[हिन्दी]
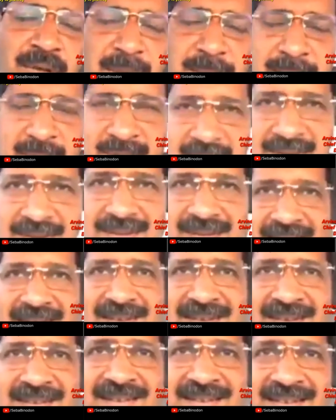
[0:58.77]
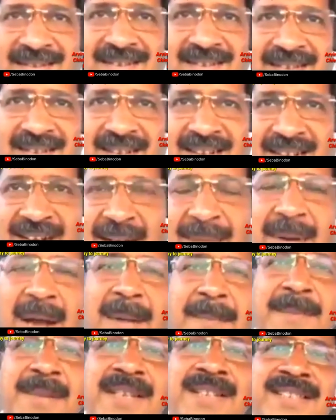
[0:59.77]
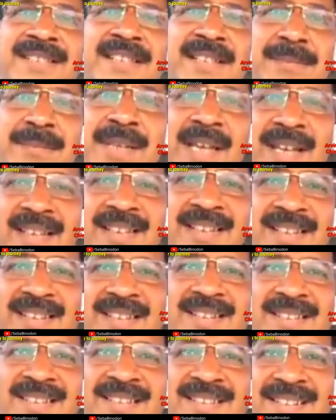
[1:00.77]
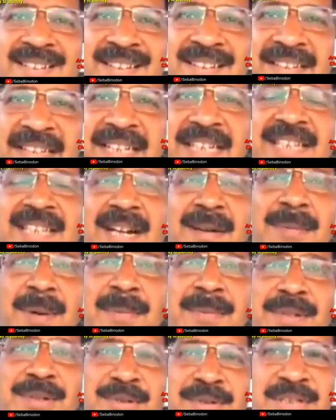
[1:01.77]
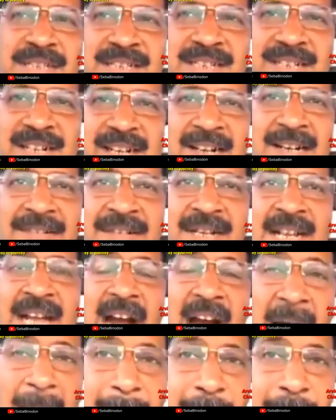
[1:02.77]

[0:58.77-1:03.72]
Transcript: करा लो आप हम आपकी सीबीआई की गिदड़ भपकियों से निडरने वाले